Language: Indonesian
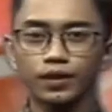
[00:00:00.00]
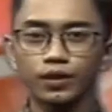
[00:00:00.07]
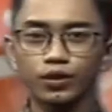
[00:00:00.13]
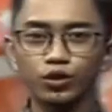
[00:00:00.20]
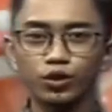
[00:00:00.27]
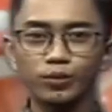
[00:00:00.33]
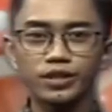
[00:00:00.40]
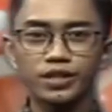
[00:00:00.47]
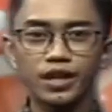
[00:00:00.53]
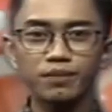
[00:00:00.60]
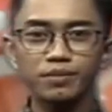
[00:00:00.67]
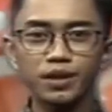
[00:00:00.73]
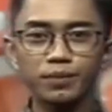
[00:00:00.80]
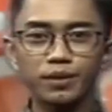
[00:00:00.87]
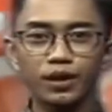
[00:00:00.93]
Untuk mencegah
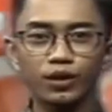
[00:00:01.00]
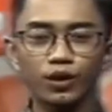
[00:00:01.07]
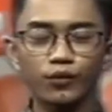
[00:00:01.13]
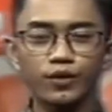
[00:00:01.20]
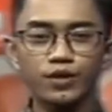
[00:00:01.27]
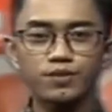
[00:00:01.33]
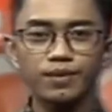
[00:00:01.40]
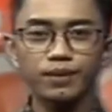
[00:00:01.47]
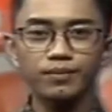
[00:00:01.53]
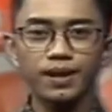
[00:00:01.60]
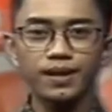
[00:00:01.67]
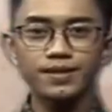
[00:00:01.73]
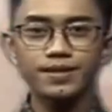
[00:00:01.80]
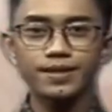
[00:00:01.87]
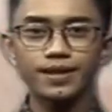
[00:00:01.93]
penyebaran COVID-19,
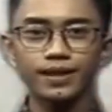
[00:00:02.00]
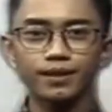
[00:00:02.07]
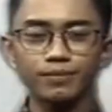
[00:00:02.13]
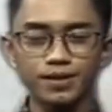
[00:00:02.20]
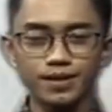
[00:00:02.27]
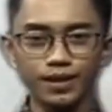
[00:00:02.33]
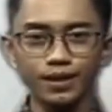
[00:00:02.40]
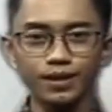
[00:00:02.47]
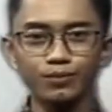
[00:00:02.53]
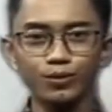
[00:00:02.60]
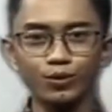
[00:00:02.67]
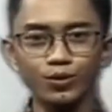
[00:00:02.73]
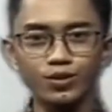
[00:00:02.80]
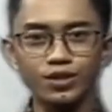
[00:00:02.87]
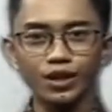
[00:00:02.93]
ingat pesan
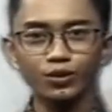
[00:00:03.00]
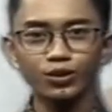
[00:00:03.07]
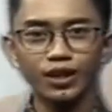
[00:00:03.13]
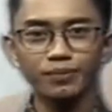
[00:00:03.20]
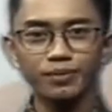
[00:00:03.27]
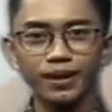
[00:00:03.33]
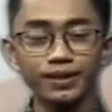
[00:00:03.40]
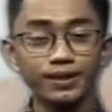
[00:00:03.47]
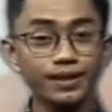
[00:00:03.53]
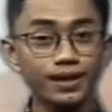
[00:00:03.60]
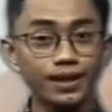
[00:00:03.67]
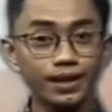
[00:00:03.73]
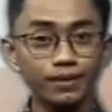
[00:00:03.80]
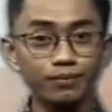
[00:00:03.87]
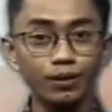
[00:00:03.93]
Ibu, selalu terapkan
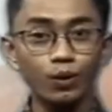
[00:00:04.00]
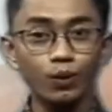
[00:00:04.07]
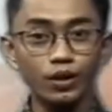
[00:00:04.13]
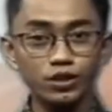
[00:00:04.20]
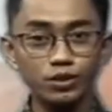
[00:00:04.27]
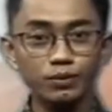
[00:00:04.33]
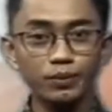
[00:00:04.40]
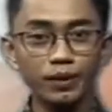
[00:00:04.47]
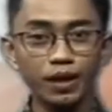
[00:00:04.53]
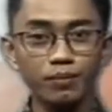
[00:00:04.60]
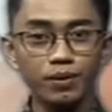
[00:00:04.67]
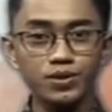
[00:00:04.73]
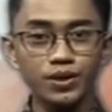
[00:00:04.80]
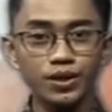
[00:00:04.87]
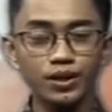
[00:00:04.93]
3M, wajib memakai
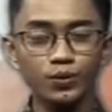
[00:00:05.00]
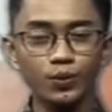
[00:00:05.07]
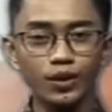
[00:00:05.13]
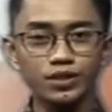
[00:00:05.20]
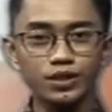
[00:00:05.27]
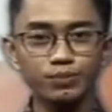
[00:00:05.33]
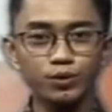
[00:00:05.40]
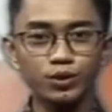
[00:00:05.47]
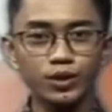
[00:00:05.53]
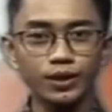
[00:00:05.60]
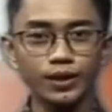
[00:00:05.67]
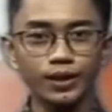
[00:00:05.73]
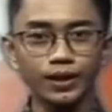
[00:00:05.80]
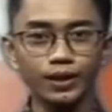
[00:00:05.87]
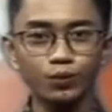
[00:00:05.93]
masker, wajib mencuci
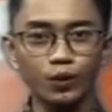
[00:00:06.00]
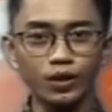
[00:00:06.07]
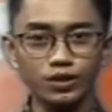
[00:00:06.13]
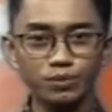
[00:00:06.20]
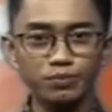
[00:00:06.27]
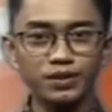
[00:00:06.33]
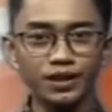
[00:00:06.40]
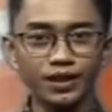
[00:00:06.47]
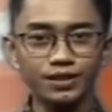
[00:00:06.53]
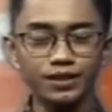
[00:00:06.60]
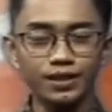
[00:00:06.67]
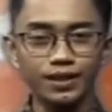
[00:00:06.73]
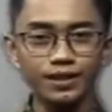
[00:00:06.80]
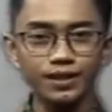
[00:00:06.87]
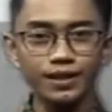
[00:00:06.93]
tangan, dan wajib menjaga
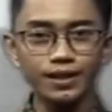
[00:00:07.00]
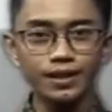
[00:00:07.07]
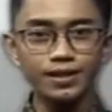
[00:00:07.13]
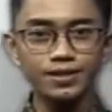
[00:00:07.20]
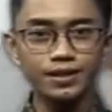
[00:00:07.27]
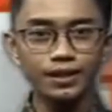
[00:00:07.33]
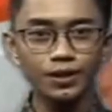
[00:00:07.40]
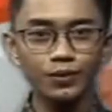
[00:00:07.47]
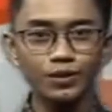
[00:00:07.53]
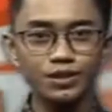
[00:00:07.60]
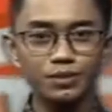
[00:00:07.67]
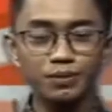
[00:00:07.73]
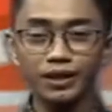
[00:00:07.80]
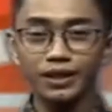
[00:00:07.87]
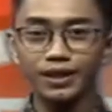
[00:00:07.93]
jarak, serta
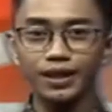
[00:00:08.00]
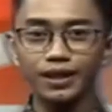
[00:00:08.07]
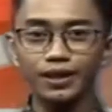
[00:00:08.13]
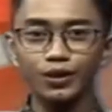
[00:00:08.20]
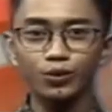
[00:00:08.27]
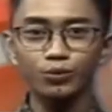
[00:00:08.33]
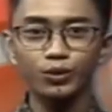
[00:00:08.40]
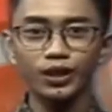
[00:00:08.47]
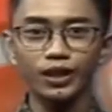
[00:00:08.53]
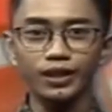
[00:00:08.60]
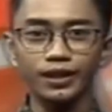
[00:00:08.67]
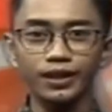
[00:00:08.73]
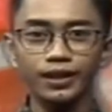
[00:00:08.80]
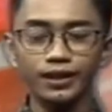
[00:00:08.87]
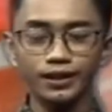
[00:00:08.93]
wajib menghindari kerumunan.
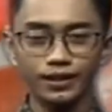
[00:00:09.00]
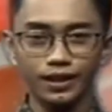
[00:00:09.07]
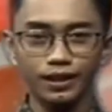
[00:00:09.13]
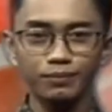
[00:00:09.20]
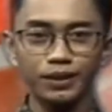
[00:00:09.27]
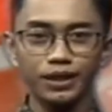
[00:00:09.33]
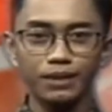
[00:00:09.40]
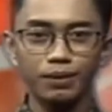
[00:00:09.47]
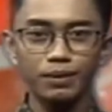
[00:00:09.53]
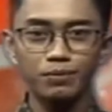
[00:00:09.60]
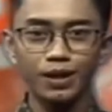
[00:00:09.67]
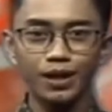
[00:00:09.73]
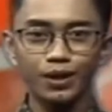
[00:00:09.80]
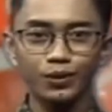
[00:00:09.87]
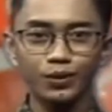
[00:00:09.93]
Dengan penerapan
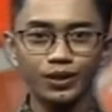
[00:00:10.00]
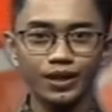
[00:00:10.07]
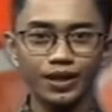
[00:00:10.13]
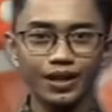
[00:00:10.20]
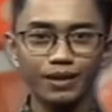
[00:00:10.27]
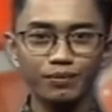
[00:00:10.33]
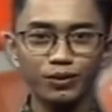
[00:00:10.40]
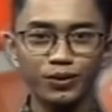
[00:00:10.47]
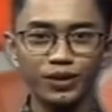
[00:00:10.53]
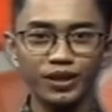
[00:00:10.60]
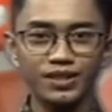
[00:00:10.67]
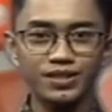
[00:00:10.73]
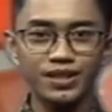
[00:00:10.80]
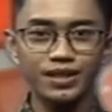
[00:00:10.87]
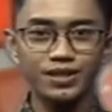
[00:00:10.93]
perilaku 3M,
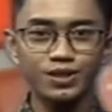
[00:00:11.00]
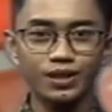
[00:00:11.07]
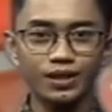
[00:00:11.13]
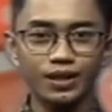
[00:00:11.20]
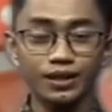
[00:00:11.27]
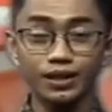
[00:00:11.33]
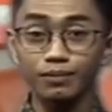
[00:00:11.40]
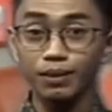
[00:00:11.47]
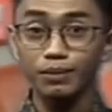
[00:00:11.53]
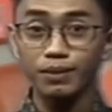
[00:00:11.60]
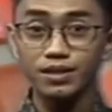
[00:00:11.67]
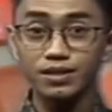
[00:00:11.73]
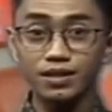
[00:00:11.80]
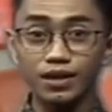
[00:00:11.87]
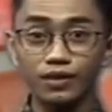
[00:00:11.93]
Indonesia segera
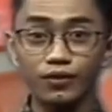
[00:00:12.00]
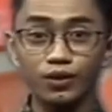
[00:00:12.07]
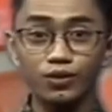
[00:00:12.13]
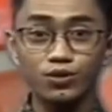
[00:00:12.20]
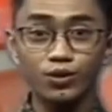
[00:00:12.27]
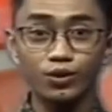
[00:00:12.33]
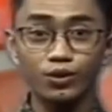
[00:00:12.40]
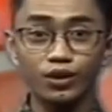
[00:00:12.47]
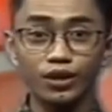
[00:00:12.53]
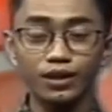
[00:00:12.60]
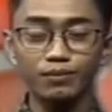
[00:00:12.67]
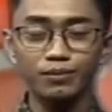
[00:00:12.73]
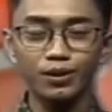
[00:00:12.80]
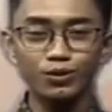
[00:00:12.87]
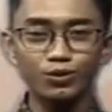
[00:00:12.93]
terbebas dari virus corona
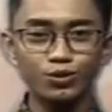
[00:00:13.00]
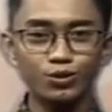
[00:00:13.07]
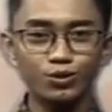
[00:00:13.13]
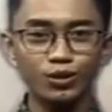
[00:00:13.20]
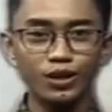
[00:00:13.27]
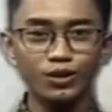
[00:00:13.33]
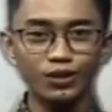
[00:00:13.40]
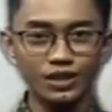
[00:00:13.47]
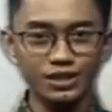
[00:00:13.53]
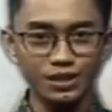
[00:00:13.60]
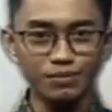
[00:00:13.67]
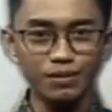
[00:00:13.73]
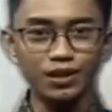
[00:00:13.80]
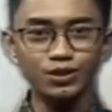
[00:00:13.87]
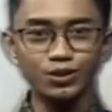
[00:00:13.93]
menuju Indonesia
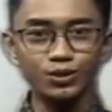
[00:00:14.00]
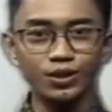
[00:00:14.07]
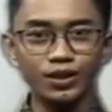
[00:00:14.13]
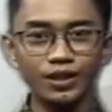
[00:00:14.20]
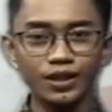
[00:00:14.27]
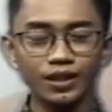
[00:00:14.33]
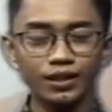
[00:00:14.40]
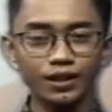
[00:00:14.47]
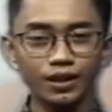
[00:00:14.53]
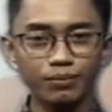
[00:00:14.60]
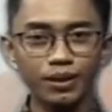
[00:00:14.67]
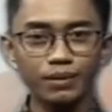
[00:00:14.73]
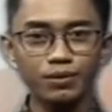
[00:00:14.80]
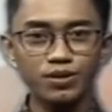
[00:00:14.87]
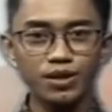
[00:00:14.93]
maju.
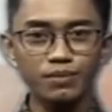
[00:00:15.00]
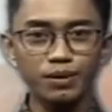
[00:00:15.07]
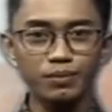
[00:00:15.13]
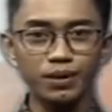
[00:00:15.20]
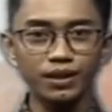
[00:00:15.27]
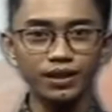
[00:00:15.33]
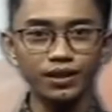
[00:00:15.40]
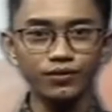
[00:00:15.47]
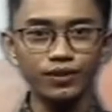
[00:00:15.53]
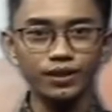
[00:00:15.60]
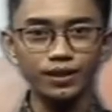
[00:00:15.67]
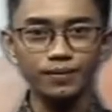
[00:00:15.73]
Tetaplah bersama Bali TV.